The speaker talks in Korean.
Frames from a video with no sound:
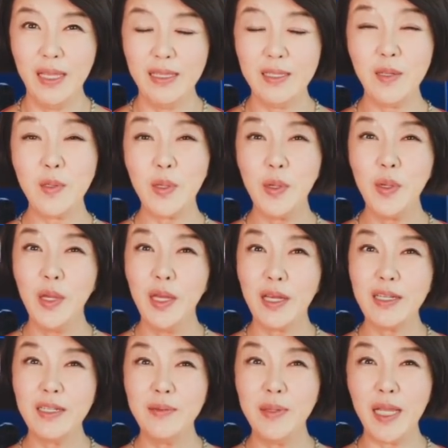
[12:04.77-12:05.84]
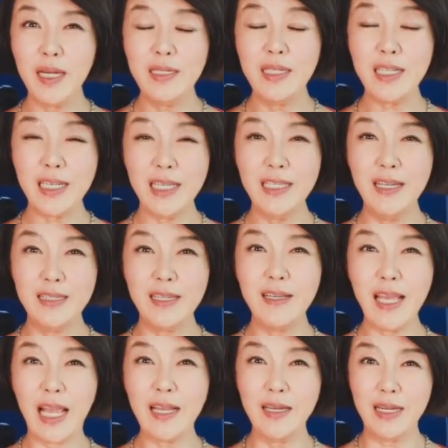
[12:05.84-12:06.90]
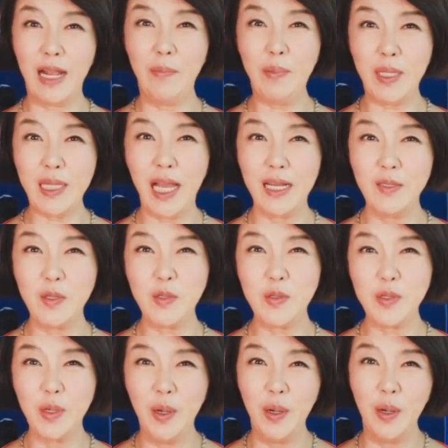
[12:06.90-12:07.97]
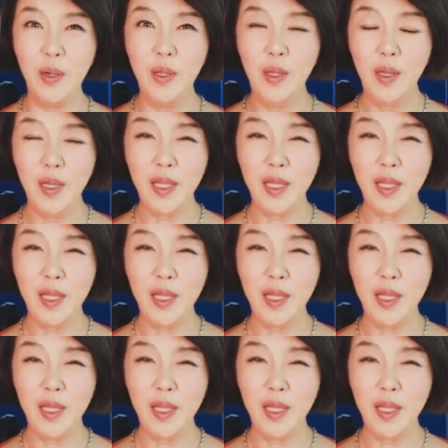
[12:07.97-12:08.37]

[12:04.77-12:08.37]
저도 그 말을 흑인 여성 앵커를 앞에 딱 두고